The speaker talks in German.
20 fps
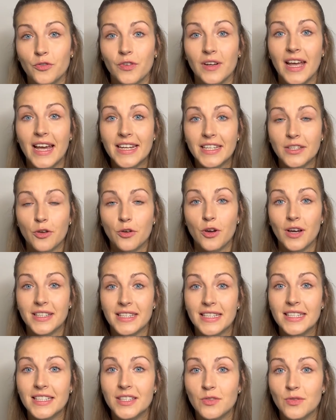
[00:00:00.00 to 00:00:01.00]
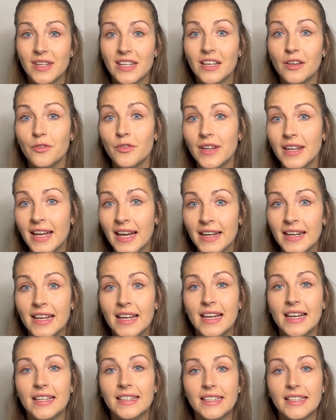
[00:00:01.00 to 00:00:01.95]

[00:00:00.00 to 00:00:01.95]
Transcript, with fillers: vielleicht gehört ihr zu den Gewinnern,